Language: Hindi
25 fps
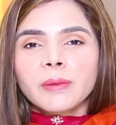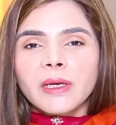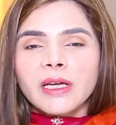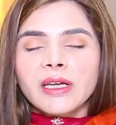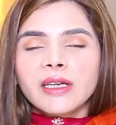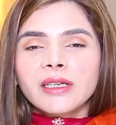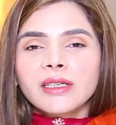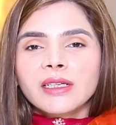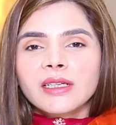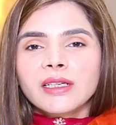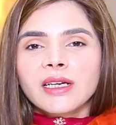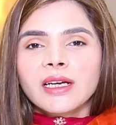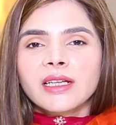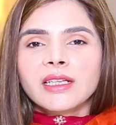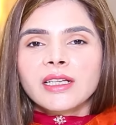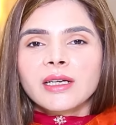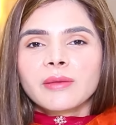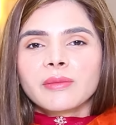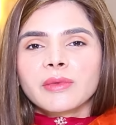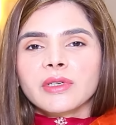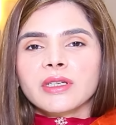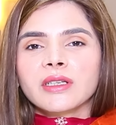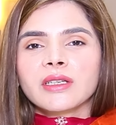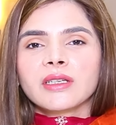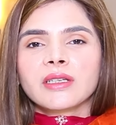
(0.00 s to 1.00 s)
दोपहर का खाना
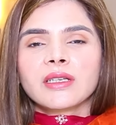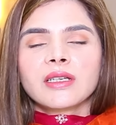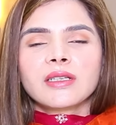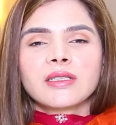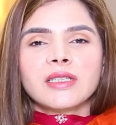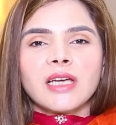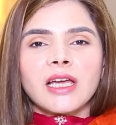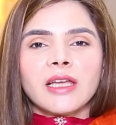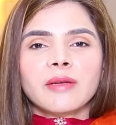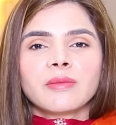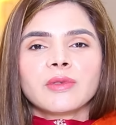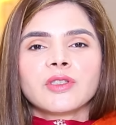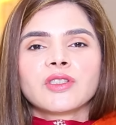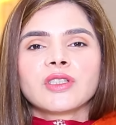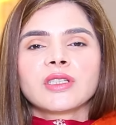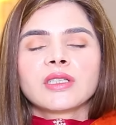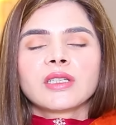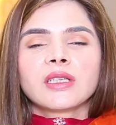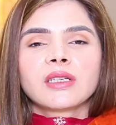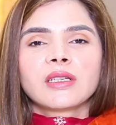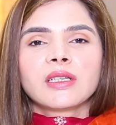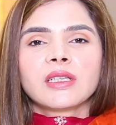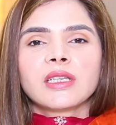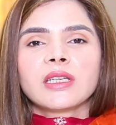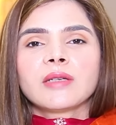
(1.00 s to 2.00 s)
हम रखेंगे ढाई बजे
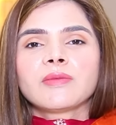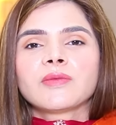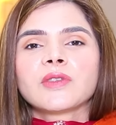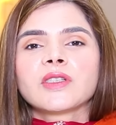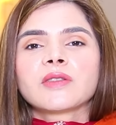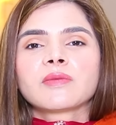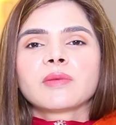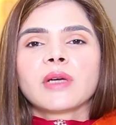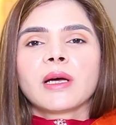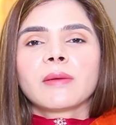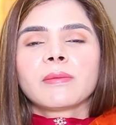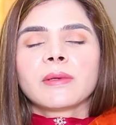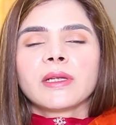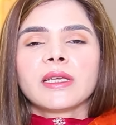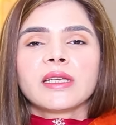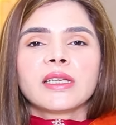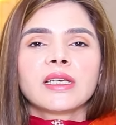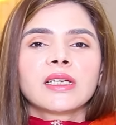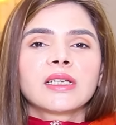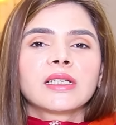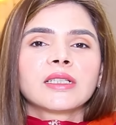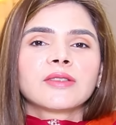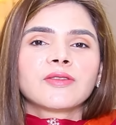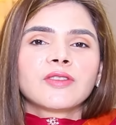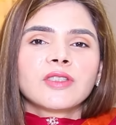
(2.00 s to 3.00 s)
के करीब जिसमें आप
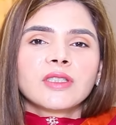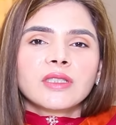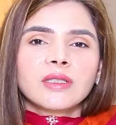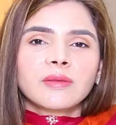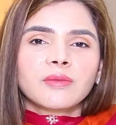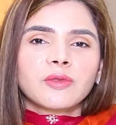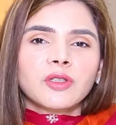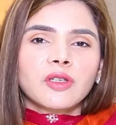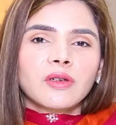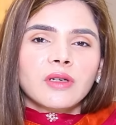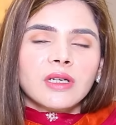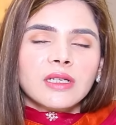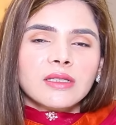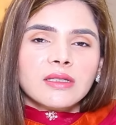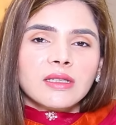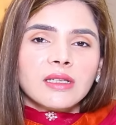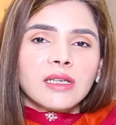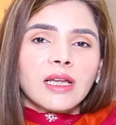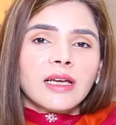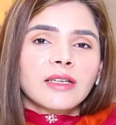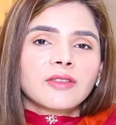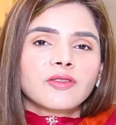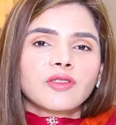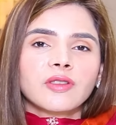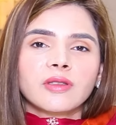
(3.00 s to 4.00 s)
लेंगे कच्ची सब्जियों का
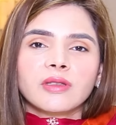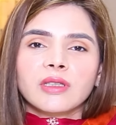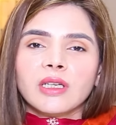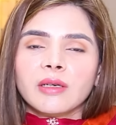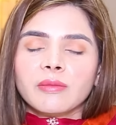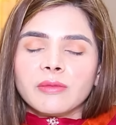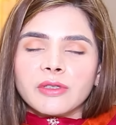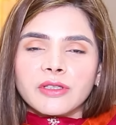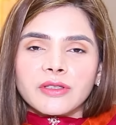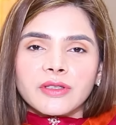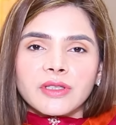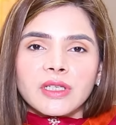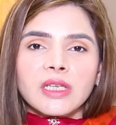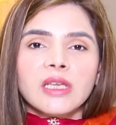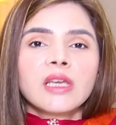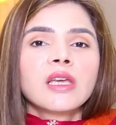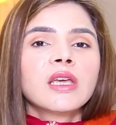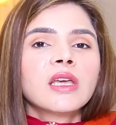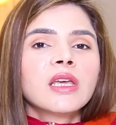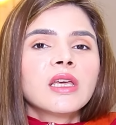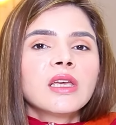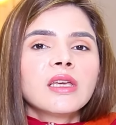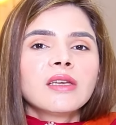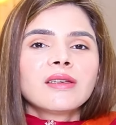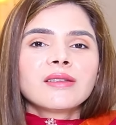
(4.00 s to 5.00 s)
सलाद जितना मर्ज़ी
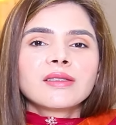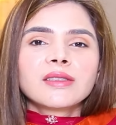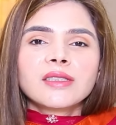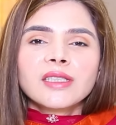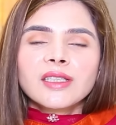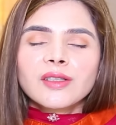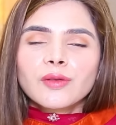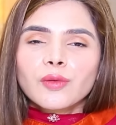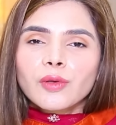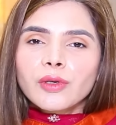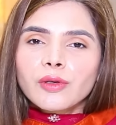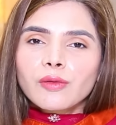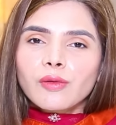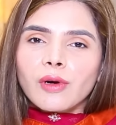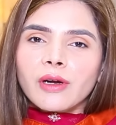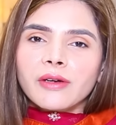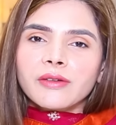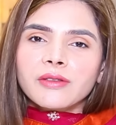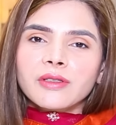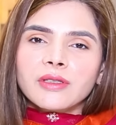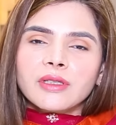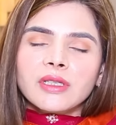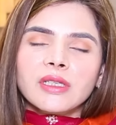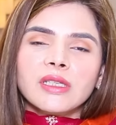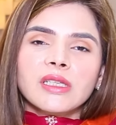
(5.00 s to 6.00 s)
इसकी कोई
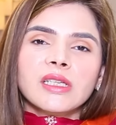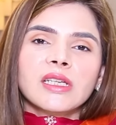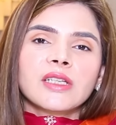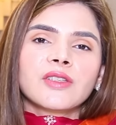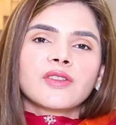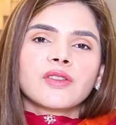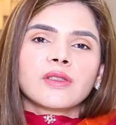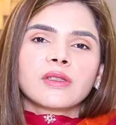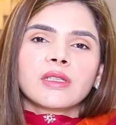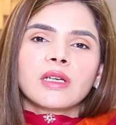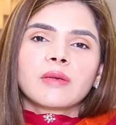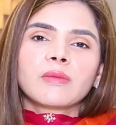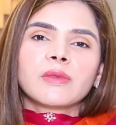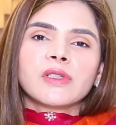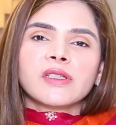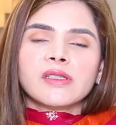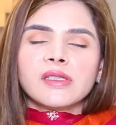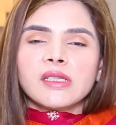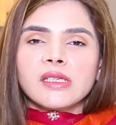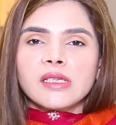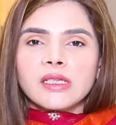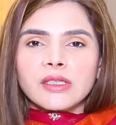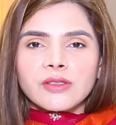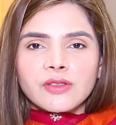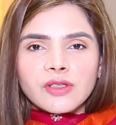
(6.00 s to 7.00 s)
क्वांटिटी नहीं है जितना
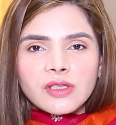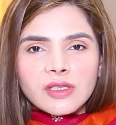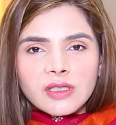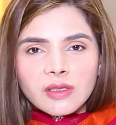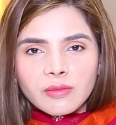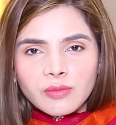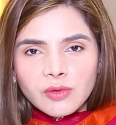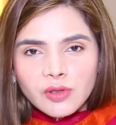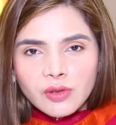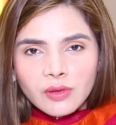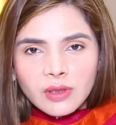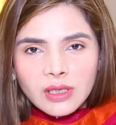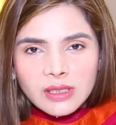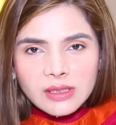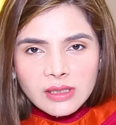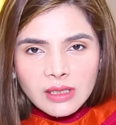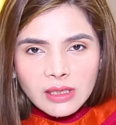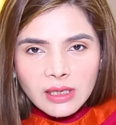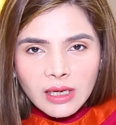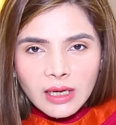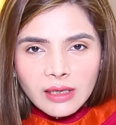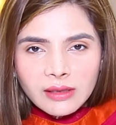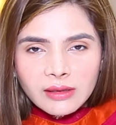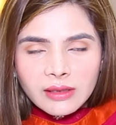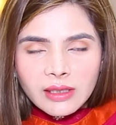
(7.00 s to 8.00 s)
मर्ज़ी कच्ची सब्जियों का
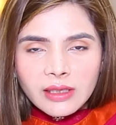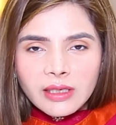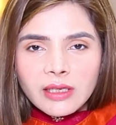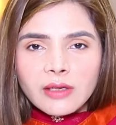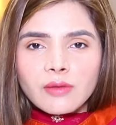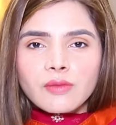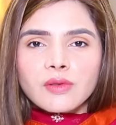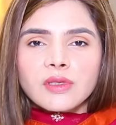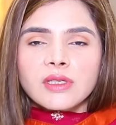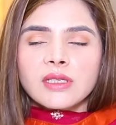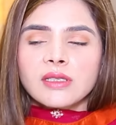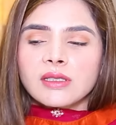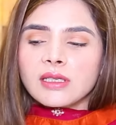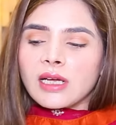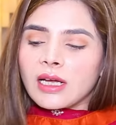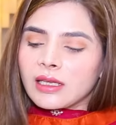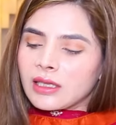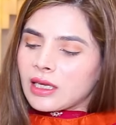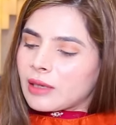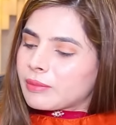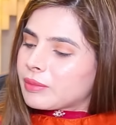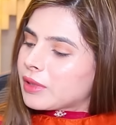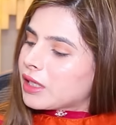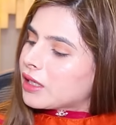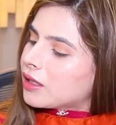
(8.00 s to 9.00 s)
सलाद ले लें उसके
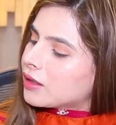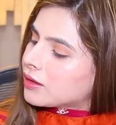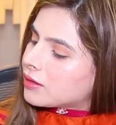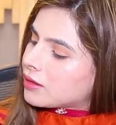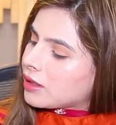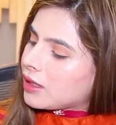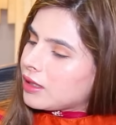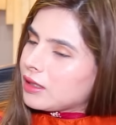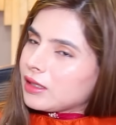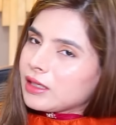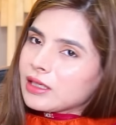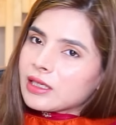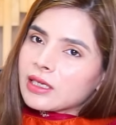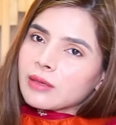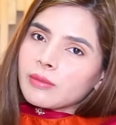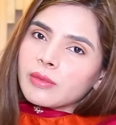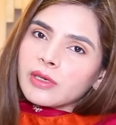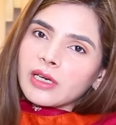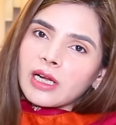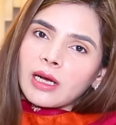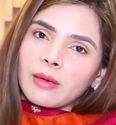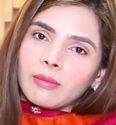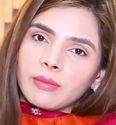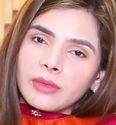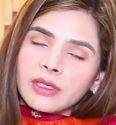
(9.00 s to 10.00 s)
साथ आपने हथेली के
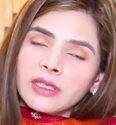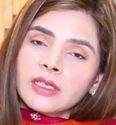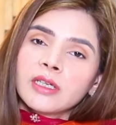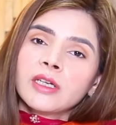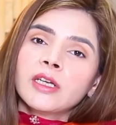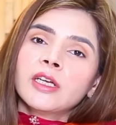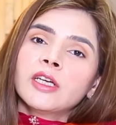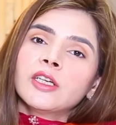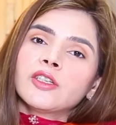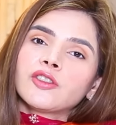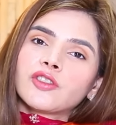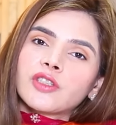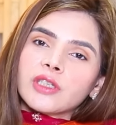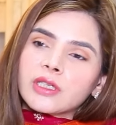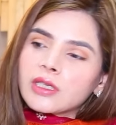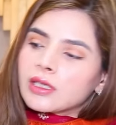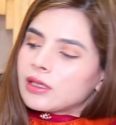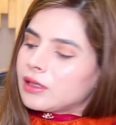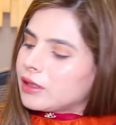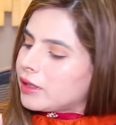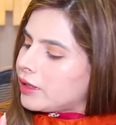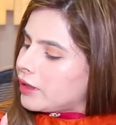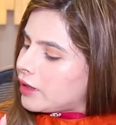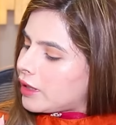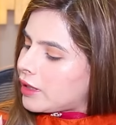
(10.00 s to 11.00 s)
बराबर
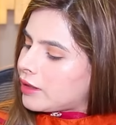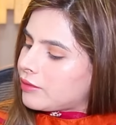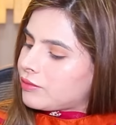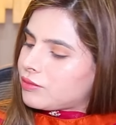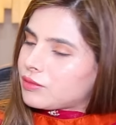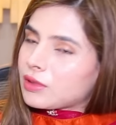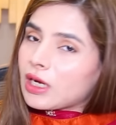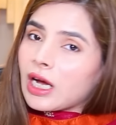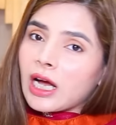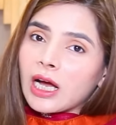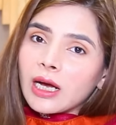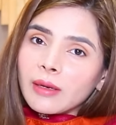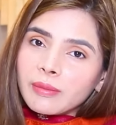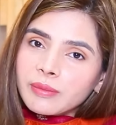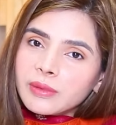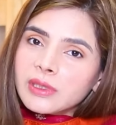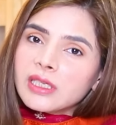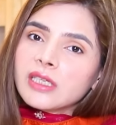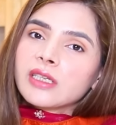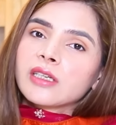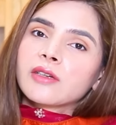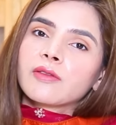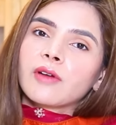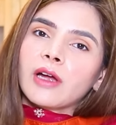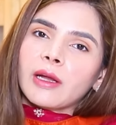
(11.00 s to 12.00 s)
चिकन लेना है
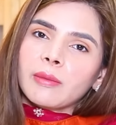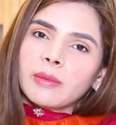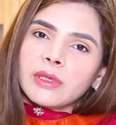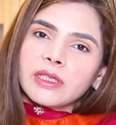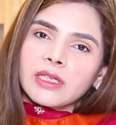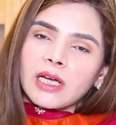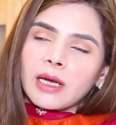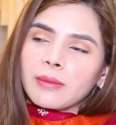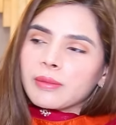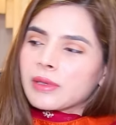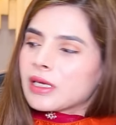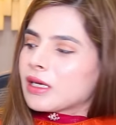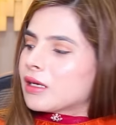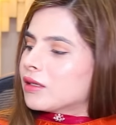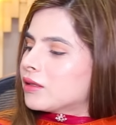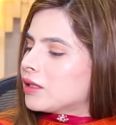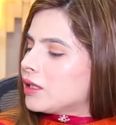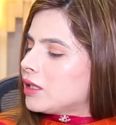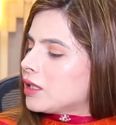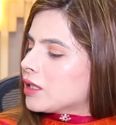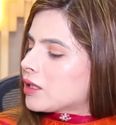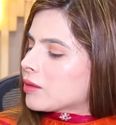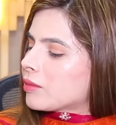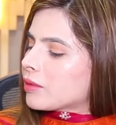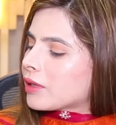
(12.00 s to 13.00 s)
आपकी रिक्वायरमेंट आपकी
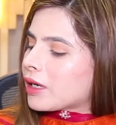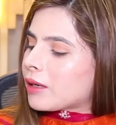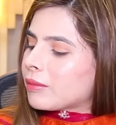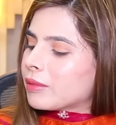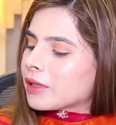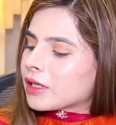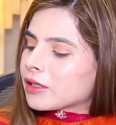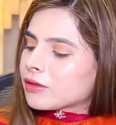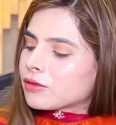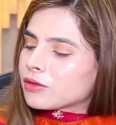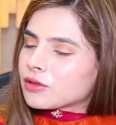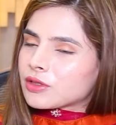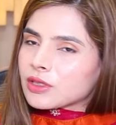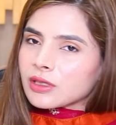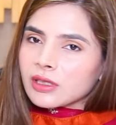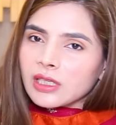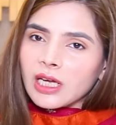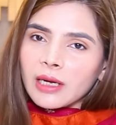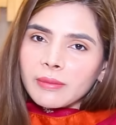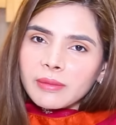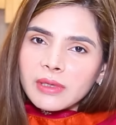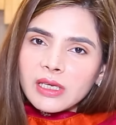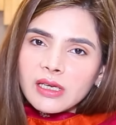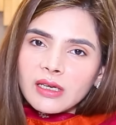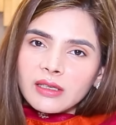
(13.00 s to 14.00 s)
हथेली के बराबर है तो
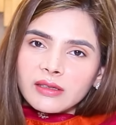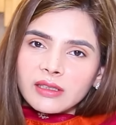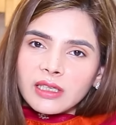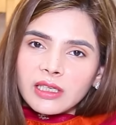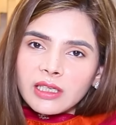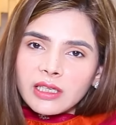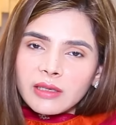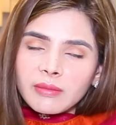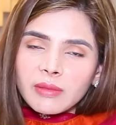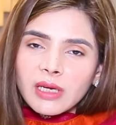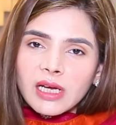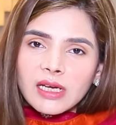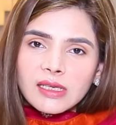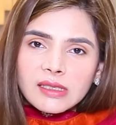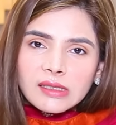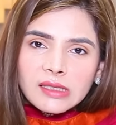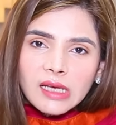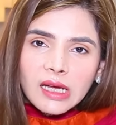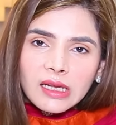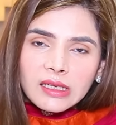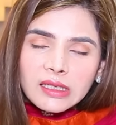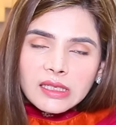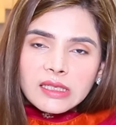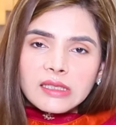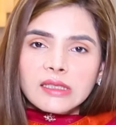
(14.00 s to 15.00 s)
जितना आपकी हथेली में
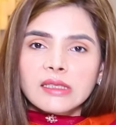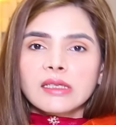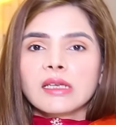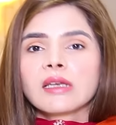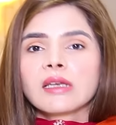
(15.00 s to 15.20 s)
आसानी